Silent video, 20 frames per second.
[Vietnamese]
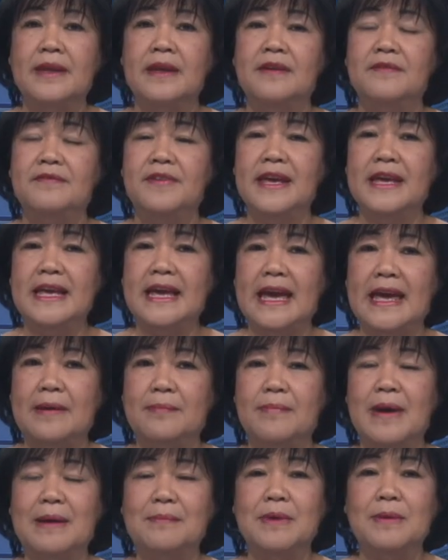viết
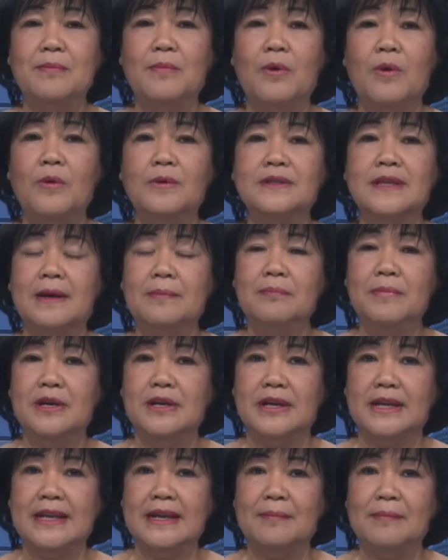ngày 31 tháng
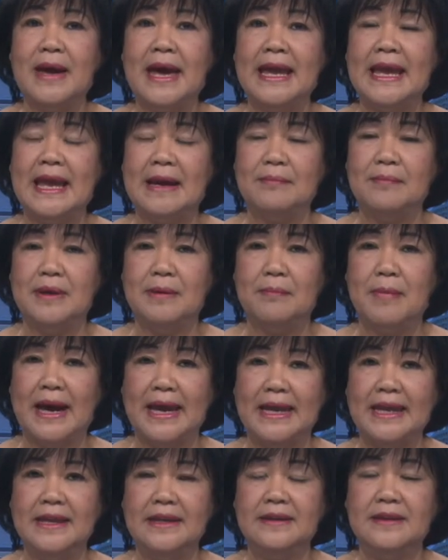10 năm
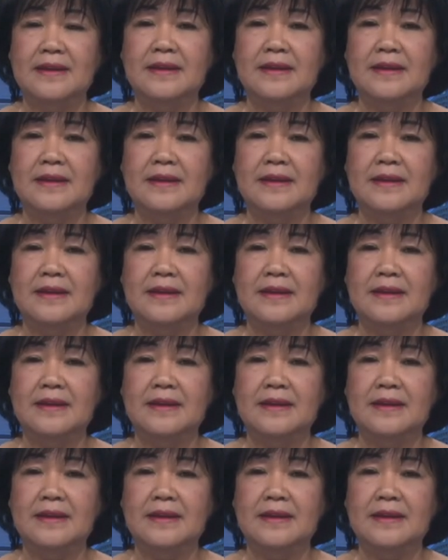2017.